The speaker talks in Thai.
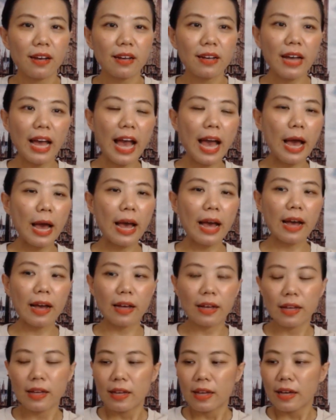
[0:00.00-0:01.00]
ค่า
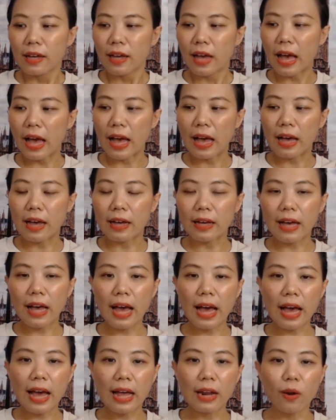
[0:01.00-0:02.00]
อ่า
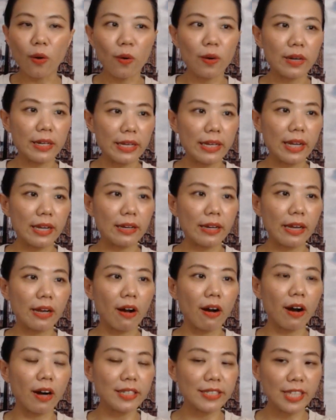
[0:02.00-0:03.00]
ค่าโรงเรียนใน
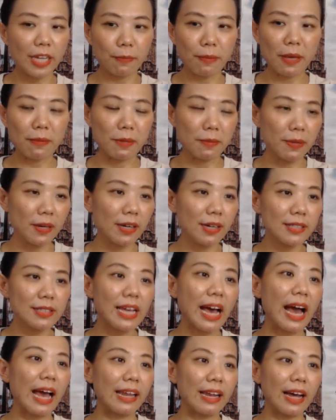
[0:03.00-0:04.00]
คอร์สเสร็จเพจพี่เพลินก็
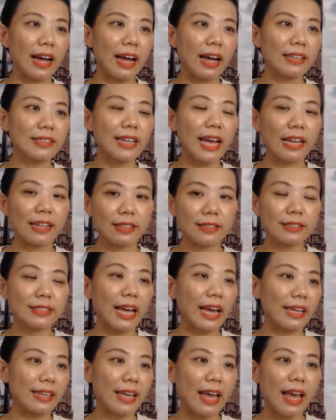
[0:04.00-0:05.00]
จ่ายนะคะจ่าย
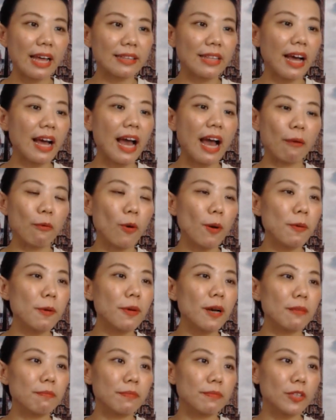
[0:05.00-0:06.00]
จ่ายแยกต่างหากว่าพี่
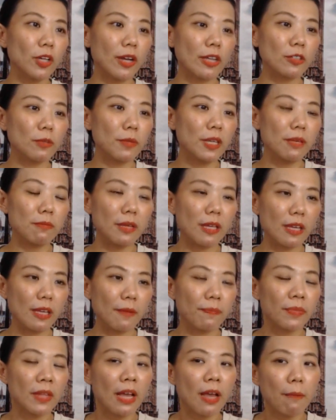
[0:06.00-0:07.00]
เพลินตอนนั้นจะไม่มี
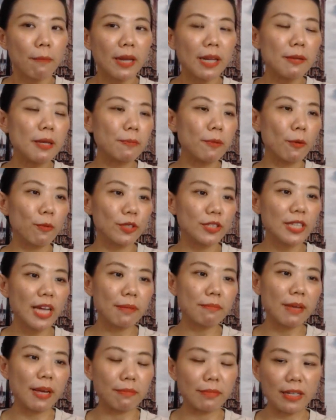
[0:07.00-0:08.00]
ไม่ได้มีโปรโมชั่น
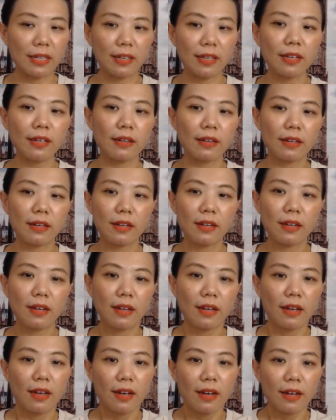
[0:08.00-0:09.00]
แบบนี้
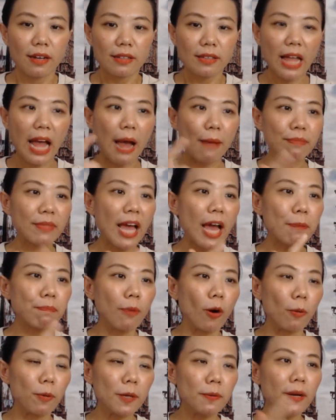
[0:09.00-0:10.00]
ทำหน้าป
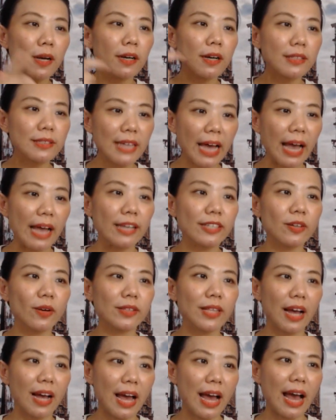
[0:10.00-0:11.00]
กพี่เพลินก็จ่ายที่จอย
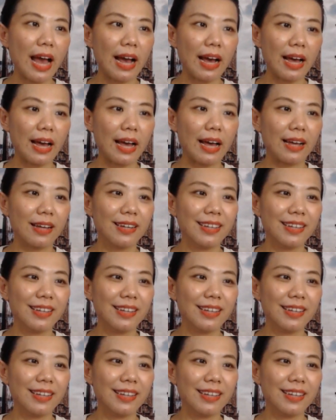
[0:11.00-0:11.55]
ต่างหากค่ะ